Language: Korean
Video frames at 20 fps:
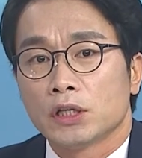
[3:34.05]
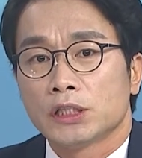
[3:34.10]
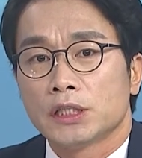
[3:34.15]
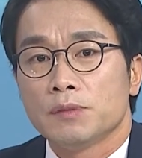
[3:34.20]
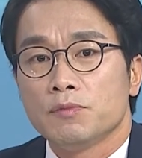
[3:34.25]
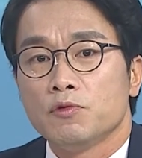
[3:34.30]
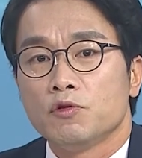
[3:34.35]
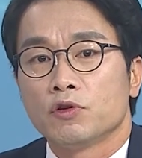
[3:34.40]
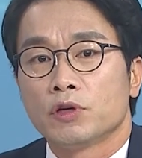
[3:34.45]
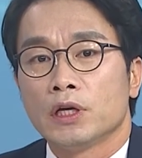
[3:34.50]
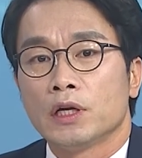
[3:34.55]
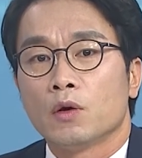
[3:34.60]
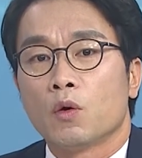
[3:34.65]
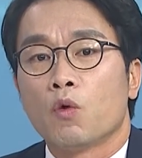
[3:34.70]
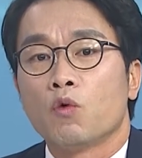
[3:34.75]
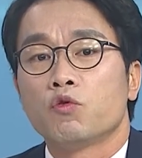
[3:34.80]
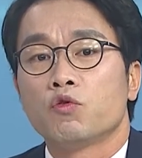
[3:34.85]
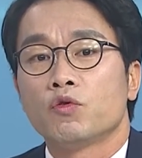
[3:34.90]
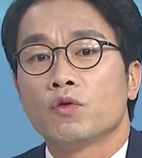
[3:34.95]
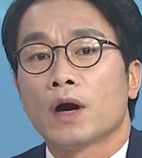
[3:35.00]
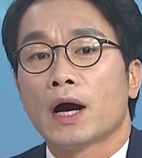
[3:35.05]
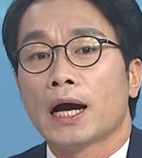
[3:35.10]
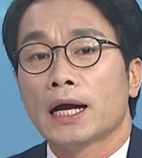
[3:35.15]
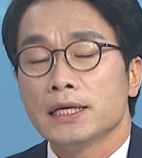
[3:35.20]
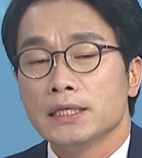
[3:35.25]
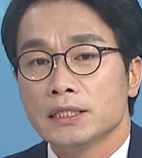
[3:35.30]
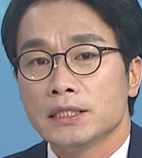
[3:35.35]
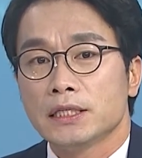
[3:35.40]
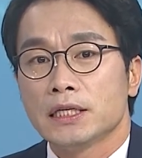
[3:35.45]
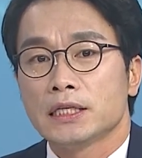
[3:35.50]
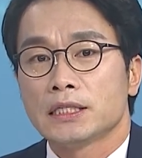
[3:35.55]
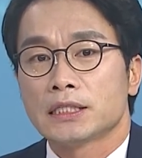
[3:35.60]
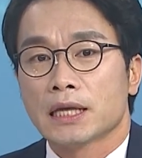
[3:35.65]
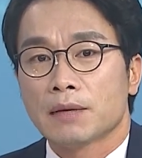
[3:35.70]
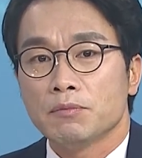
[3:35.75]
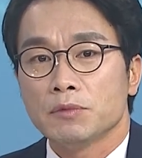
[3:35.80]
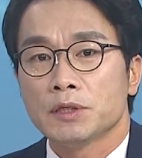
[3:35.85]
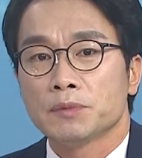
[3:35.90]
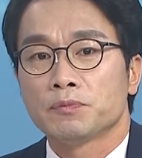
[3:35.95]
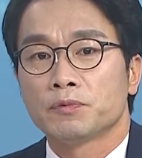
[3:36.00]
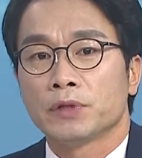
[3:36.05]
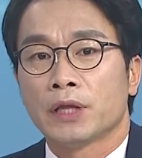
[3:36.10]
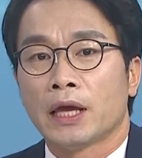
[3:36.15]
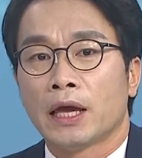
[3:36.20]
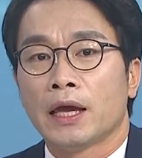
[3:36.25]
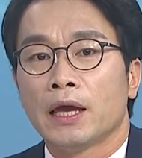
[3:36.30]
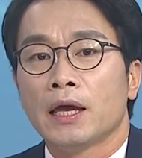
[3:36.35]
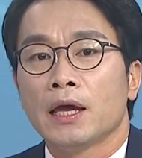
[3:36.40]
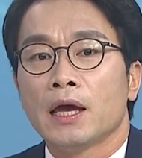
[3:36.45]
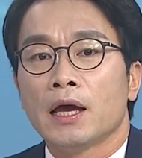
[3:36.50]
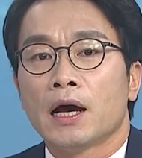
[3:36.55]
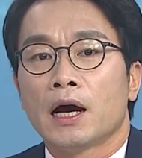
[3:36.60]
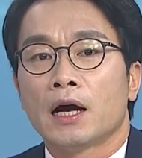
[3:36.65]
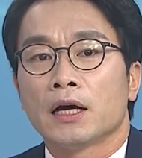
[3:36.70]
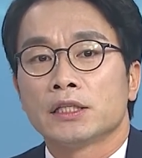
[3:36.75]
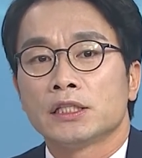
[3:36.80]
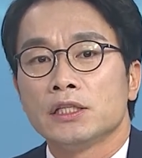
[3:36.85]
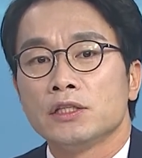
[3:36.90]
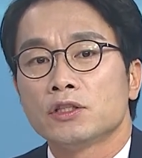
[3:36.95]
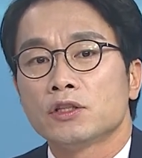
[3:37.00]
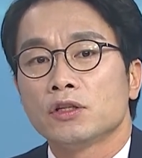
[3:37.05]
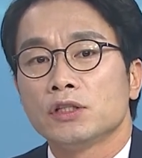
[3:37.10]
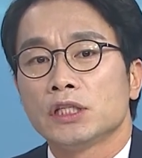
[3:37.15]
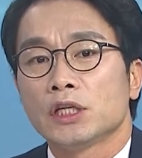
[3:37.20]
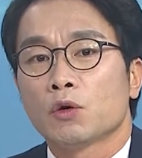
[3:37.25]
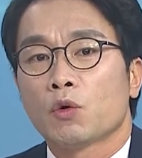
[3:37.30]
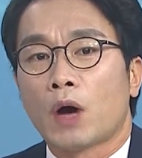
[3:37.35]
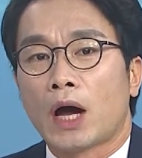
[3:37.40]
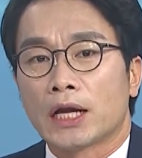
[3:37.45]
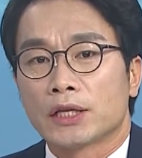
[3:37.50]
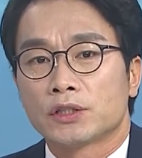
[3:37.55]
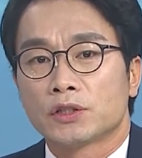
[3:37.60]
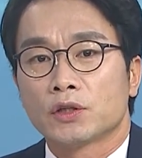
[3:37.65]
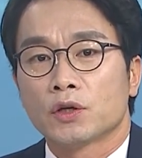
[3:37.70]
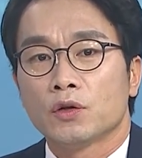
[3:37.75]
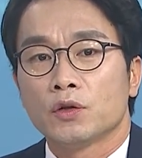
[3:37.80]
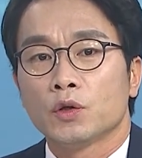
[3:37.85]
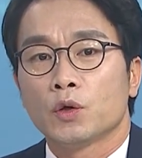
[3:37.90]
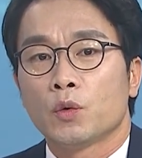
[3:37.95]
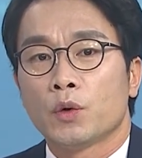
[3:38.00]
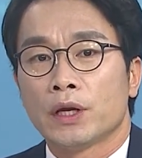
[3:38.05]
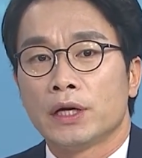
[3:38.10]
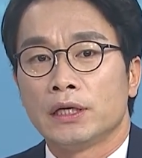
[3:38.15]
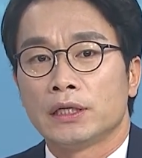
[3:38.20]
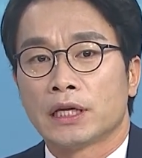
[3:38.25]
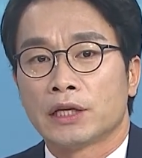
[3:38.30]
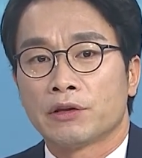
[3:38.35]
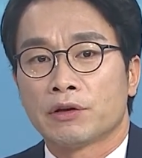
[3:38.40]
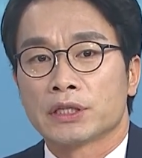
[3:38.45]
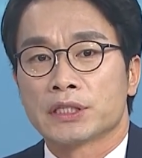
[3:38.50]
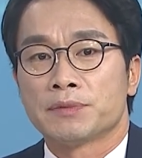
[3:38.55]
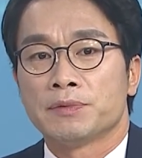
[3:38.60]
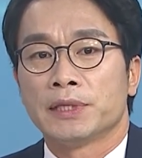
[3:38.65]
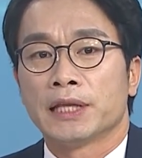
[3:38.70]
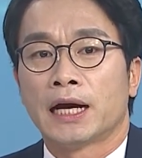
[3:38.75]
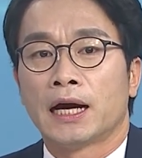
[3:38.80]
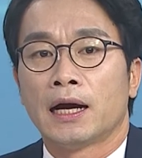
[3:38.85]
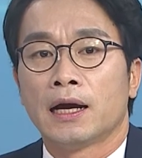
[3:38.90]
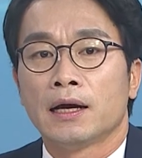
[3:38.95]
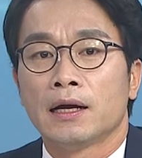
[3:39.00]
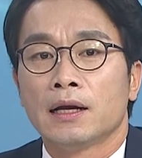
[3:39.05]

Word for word: 16일 오후 1시 30분에 아, 신천지 과천교회를 다녀왔습니다.